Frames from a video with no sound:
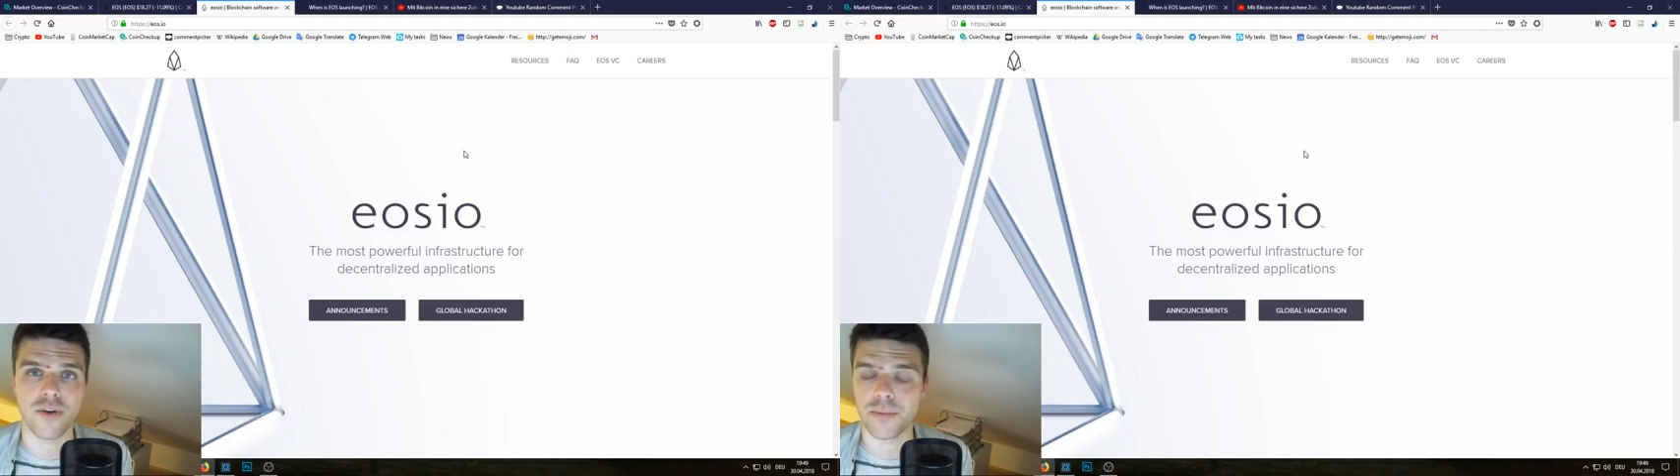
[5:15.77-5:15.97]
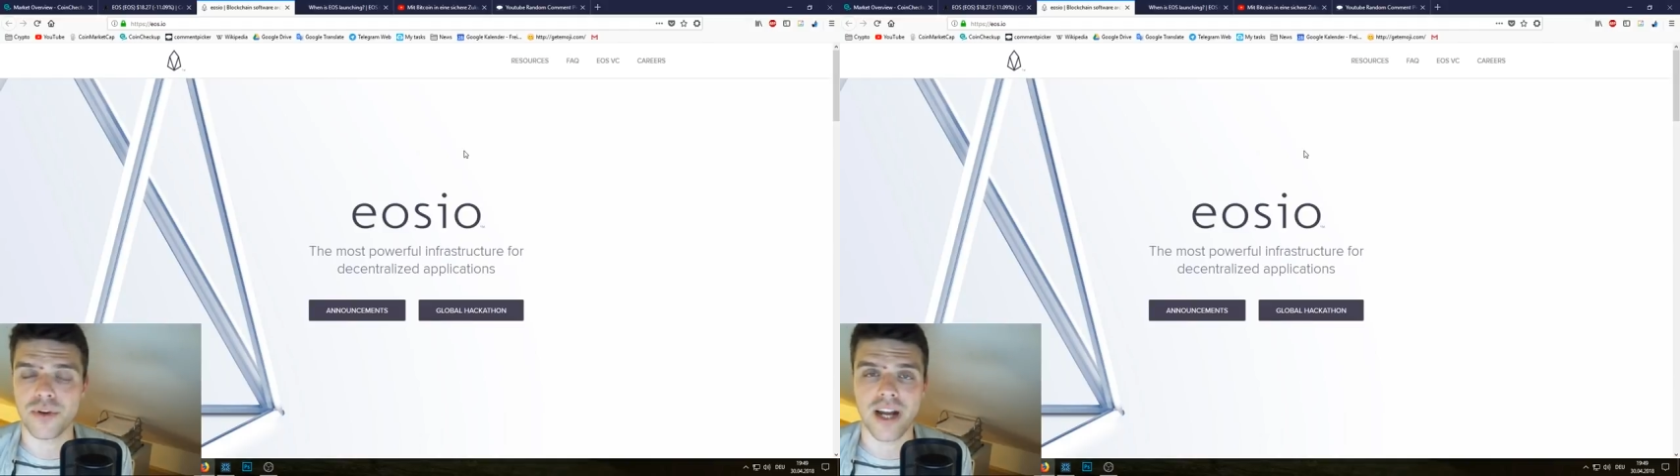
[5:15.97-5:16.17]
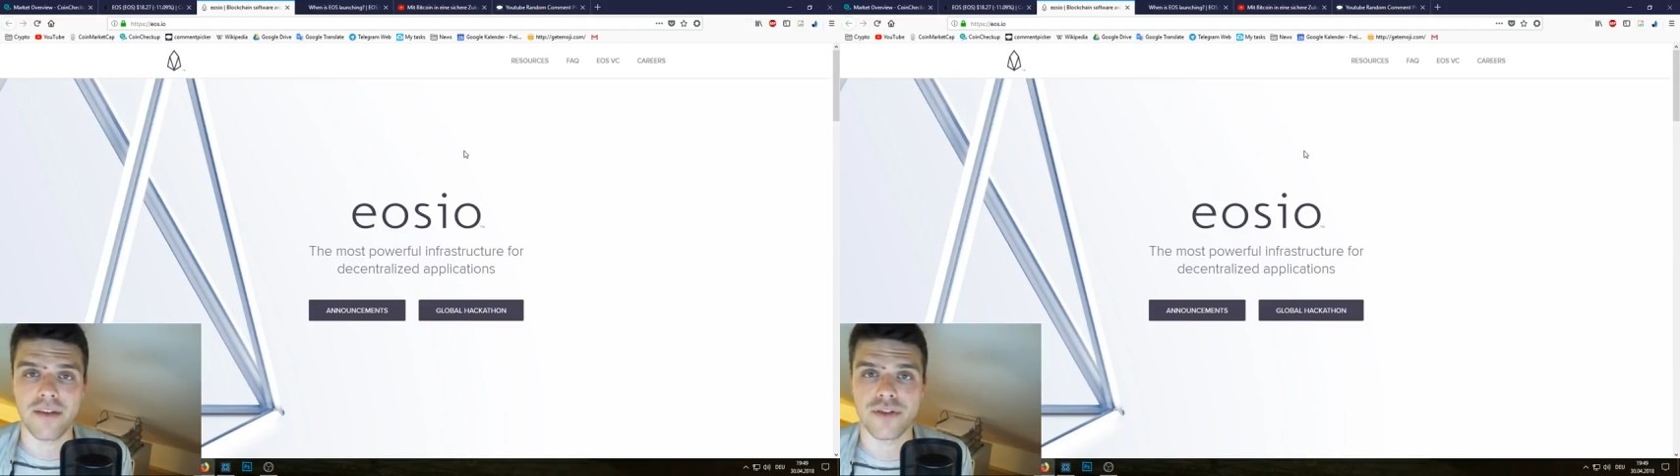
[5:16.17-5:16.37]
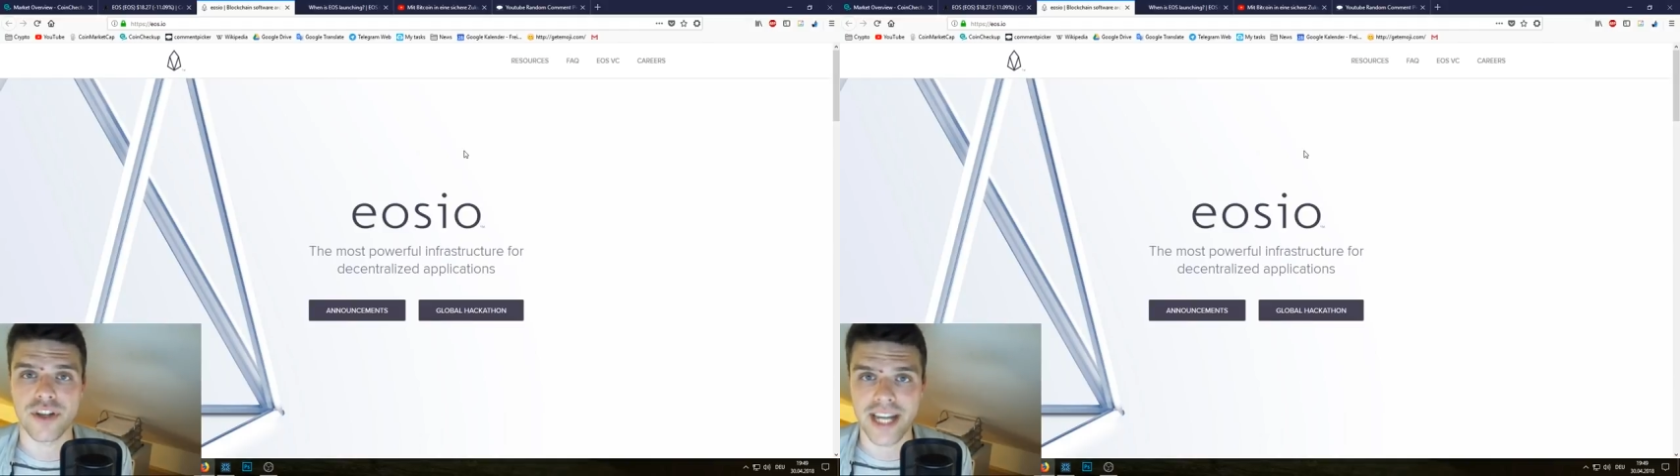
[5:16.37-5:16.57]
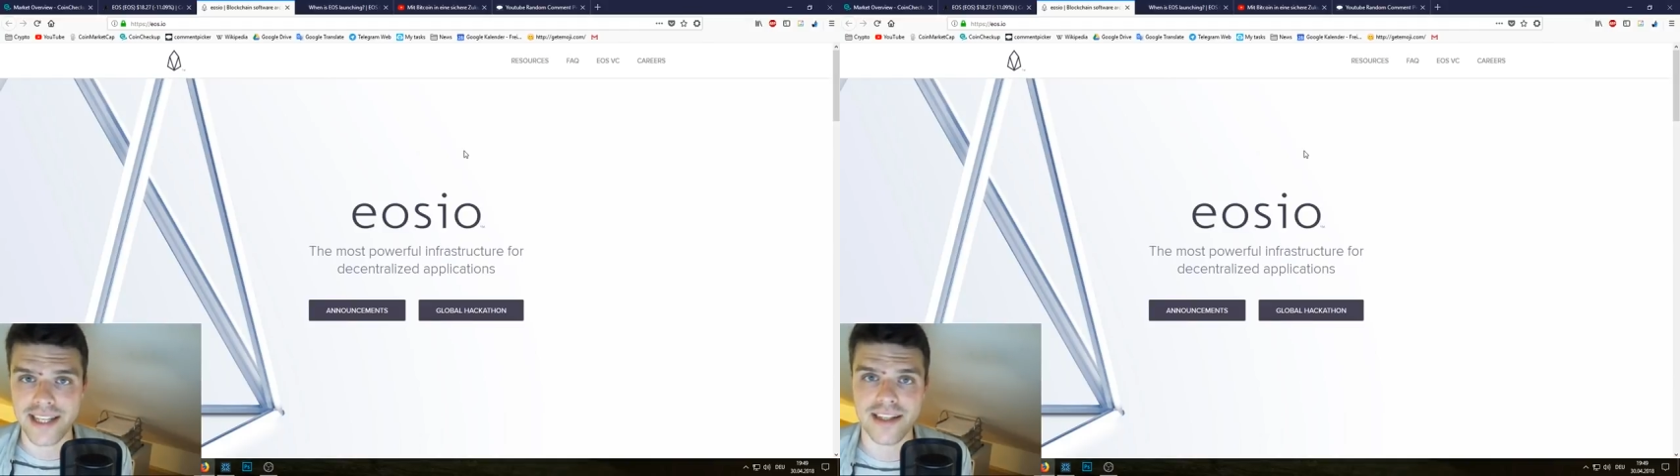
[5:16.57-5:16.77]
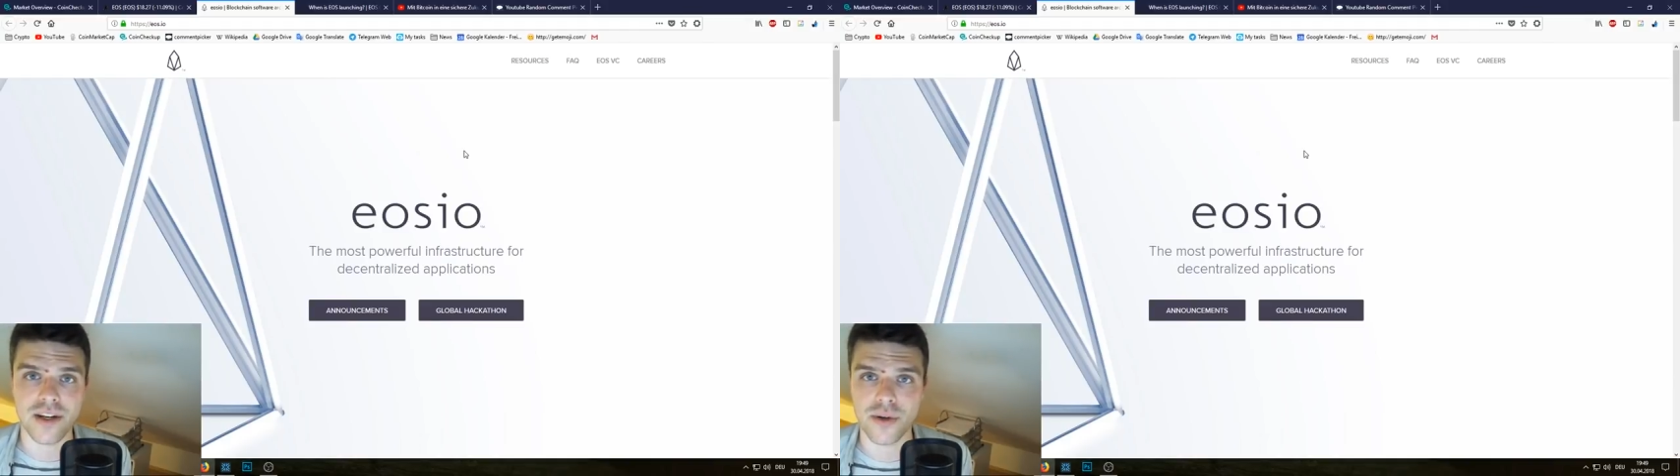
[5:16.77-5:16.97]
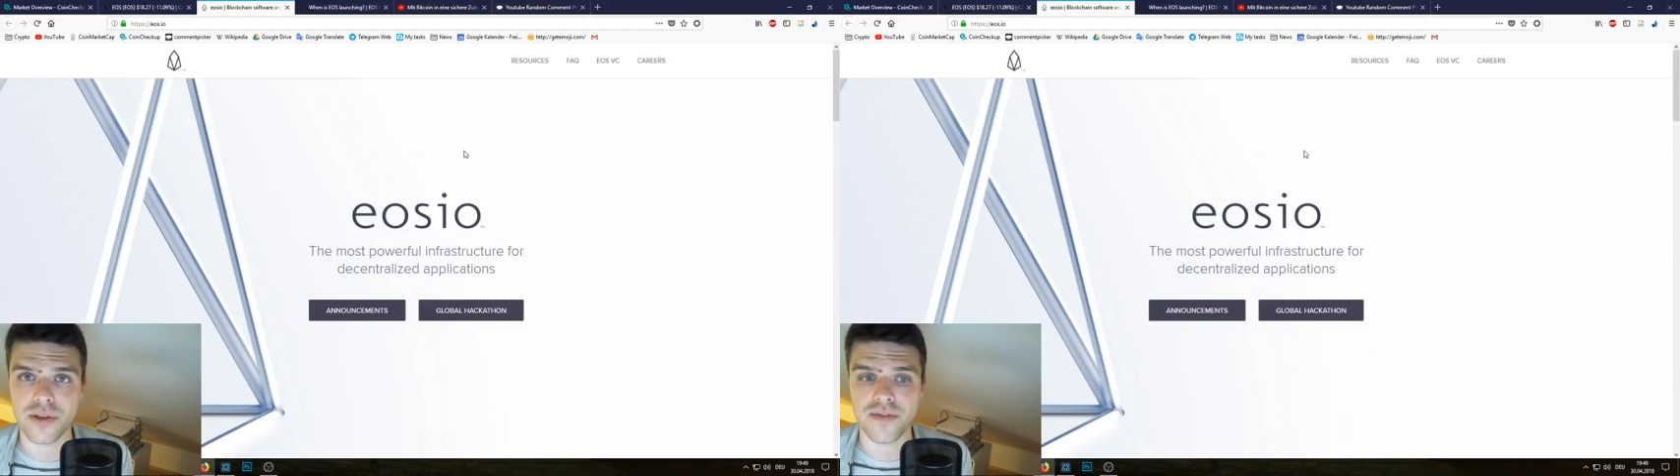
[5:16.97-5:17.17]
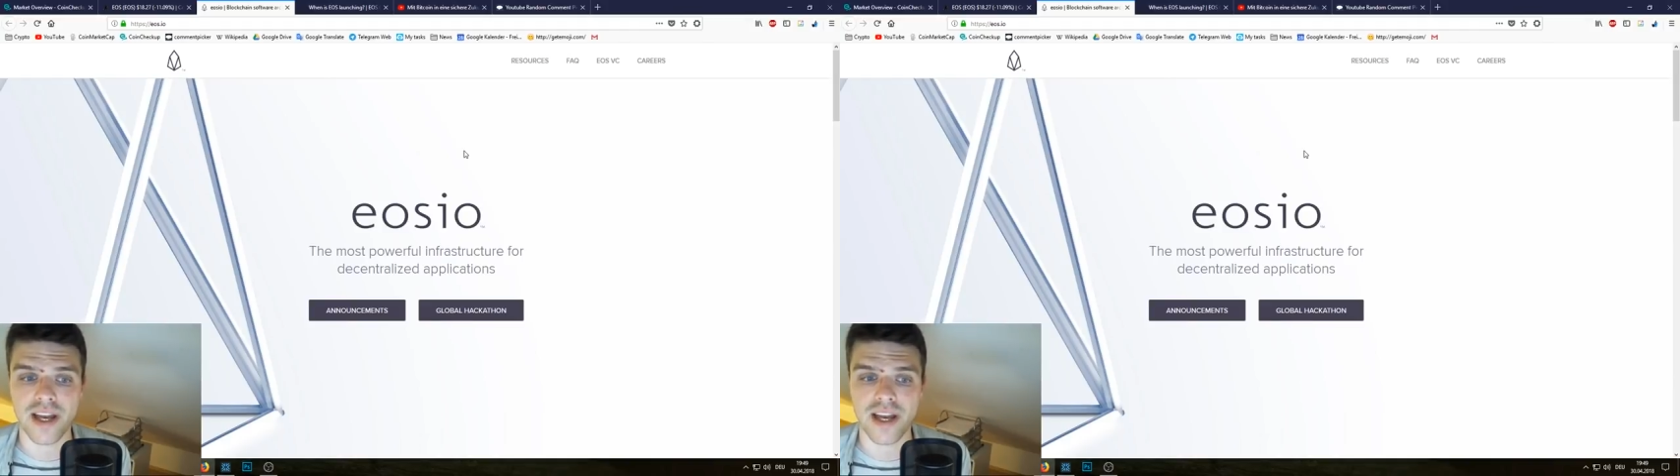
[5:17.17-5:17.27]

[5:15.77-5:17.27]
kryptografische Rätsel gelöst